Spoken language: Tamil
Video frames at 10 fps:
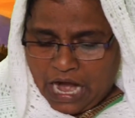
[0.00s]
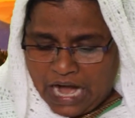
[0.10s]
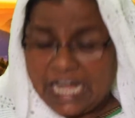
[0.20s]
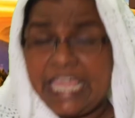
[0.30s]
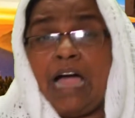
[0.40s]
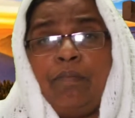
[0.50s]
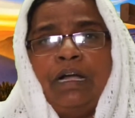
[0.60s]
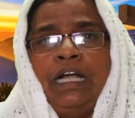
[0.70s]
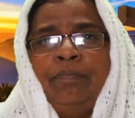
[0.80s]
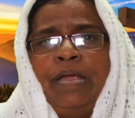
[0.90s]

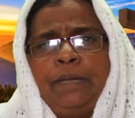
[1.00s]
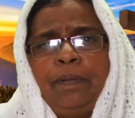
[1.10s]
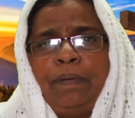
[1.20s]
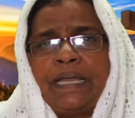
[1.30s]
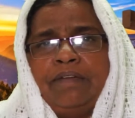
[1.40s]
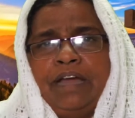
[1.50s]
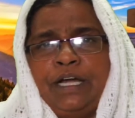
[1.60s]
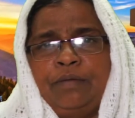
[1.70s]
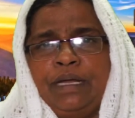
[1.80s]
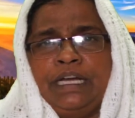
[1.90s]
அழியாமல் மீட்பு பெற
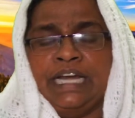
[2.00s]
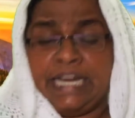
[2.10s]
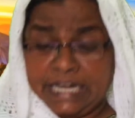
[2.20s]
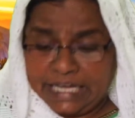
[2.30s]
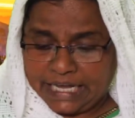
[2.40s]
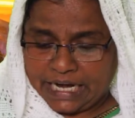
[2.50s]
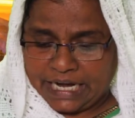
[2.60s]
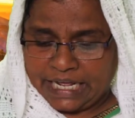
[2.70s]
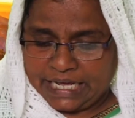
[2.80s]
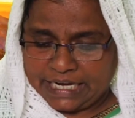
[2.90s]
வேண்டும் என்று நினைக்கிற
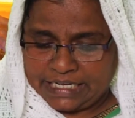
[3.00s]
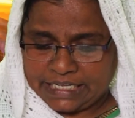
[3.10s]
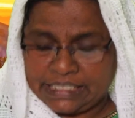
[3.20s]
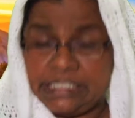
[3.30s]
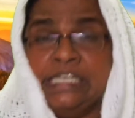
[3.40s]
அநேகருக்கு